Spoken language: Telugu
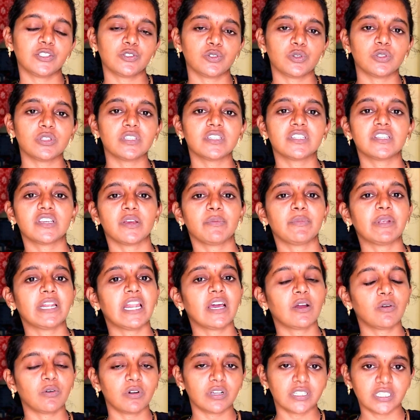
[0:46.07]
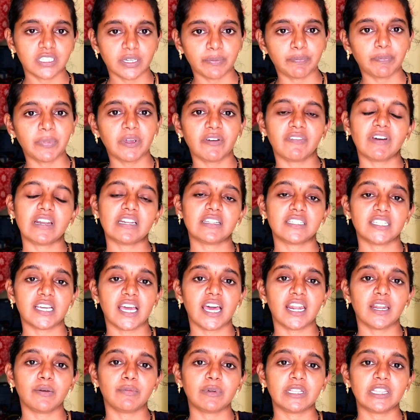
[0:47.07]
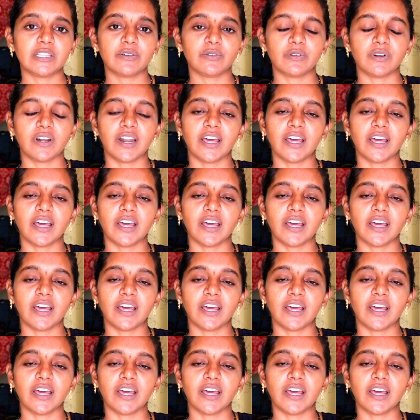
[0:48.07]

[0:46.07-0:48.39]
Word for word: జ్యోతిష్యం ఇలా కూడా చెప్పే వాళ్ళు చాలామంది